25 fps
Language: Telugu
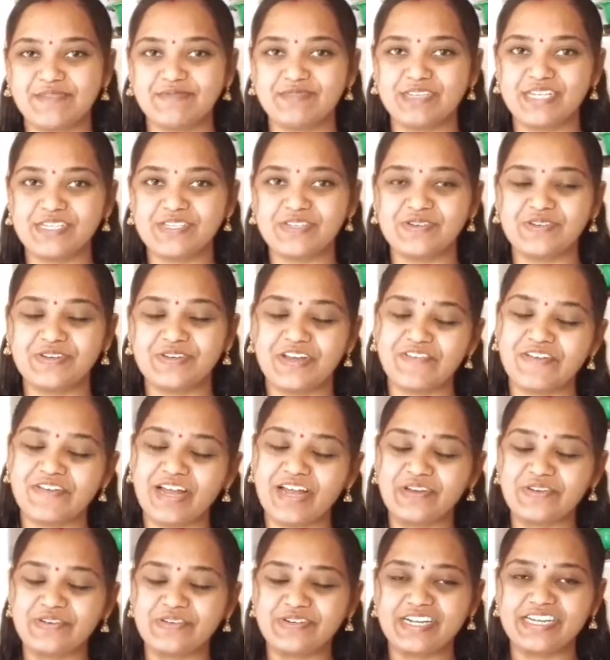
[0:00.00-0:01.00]
చేసుకునే
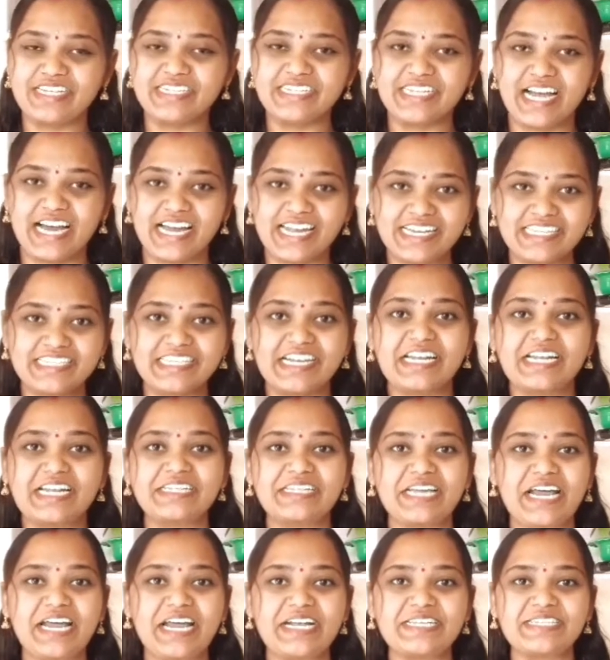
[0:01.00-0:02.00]
వాళ్ళకు కూడా చాలా చాలా
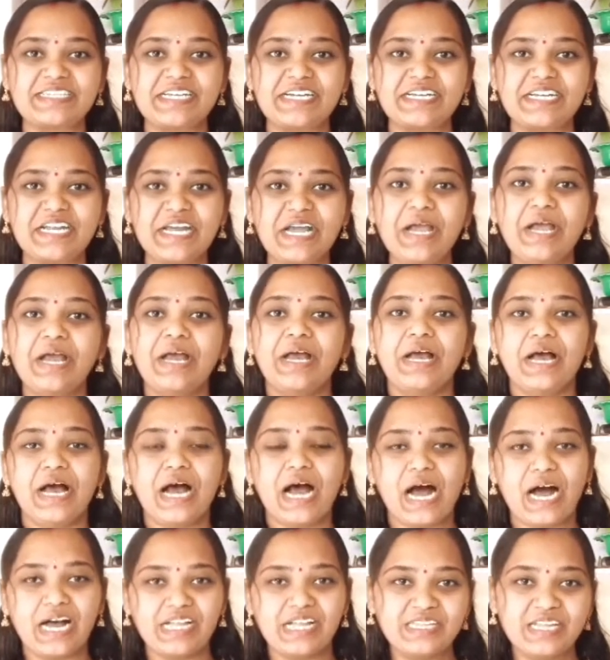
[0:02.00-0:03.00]
థ్యాంక్స్ అండి
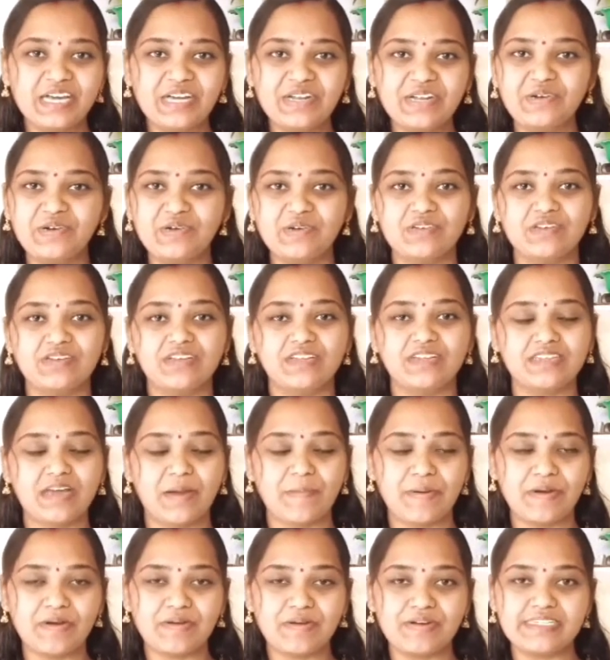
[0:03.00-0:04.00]
అందరూ
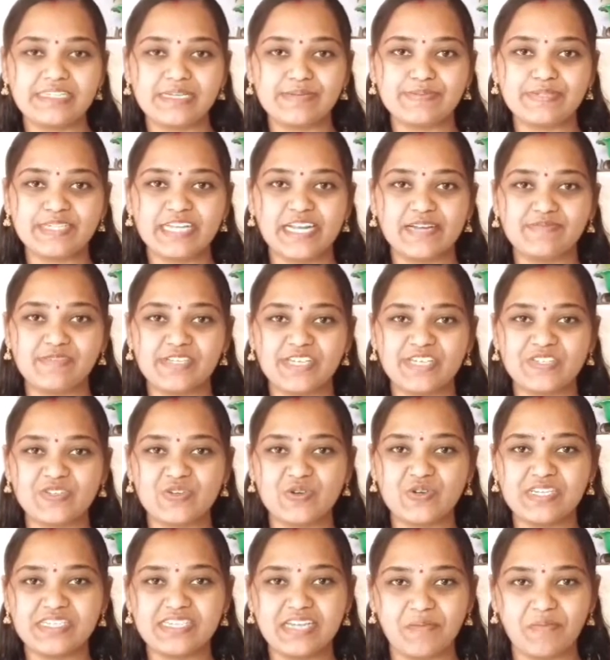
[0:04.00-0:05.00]
తప్పకుండా సబ్స్క్రైబ్ చేసుకొని
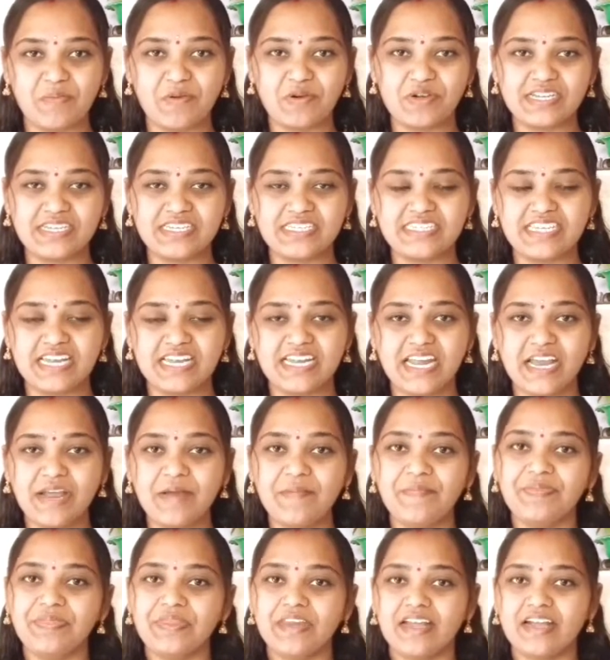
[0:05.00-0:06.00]
సపోర్ట్ ఇస్తేనే
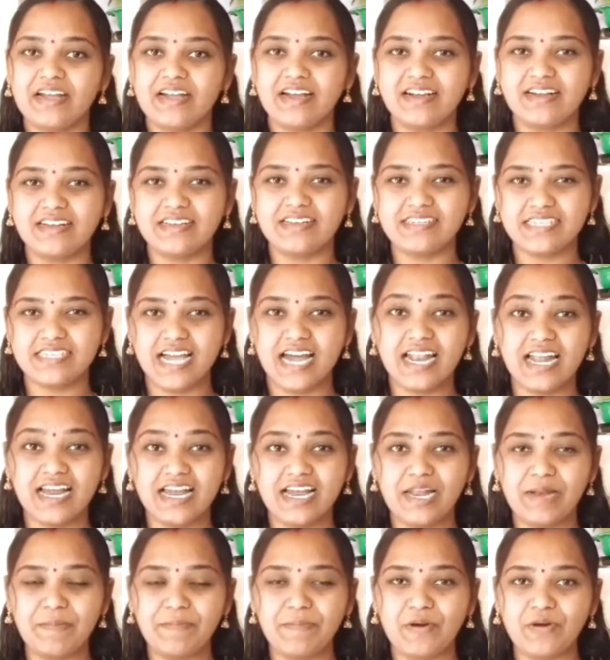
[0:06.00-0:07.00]
చాలా
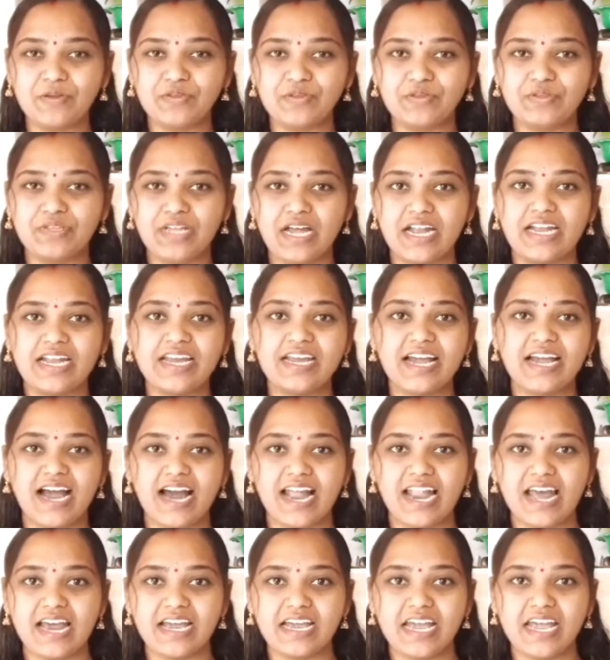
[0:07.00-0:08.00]
హెల్ప్ అవుతుందండి
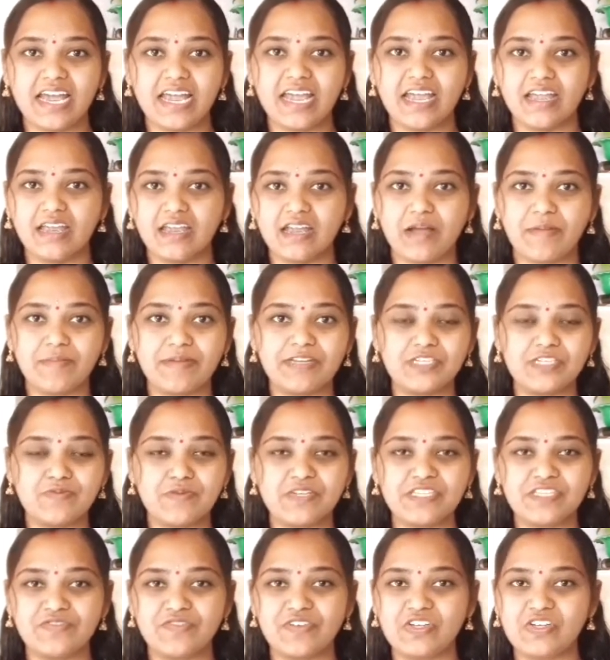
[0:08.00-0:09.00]
అలాగే ఇంకా మంచి మంచి
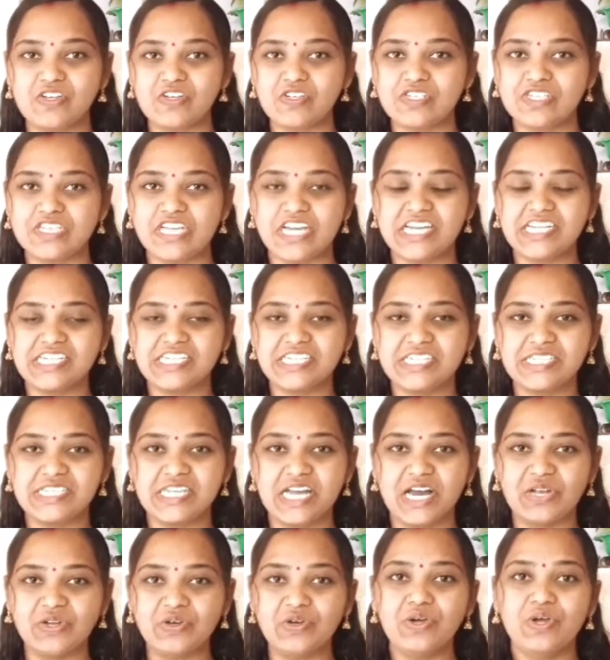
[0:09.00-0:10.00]
వీడియోస్ షేర్
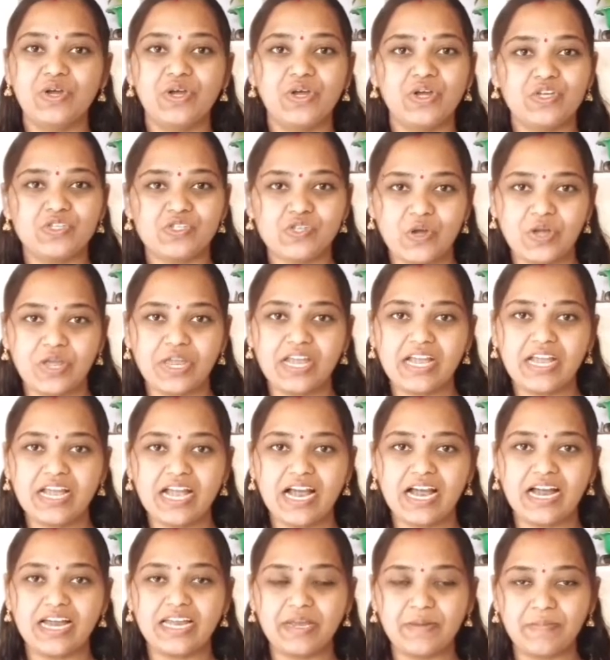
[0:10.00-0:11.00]
చేస్తాను సో ఇంకా
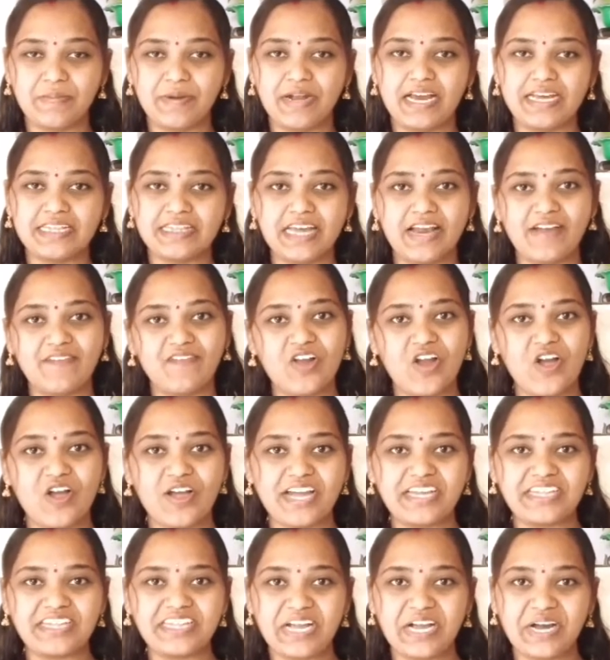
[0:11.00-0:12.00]
ఇప్పుడైతే బ్లాగ్
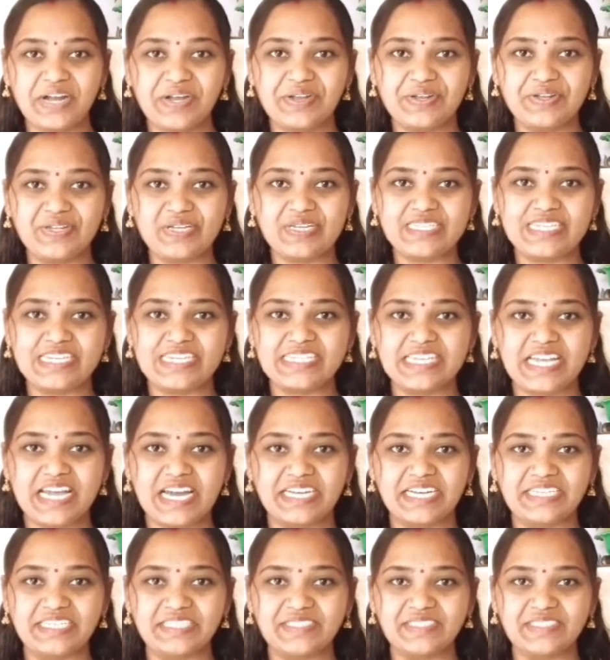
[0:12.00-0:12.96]
అయితే కంటిన్యూ చేసేయండి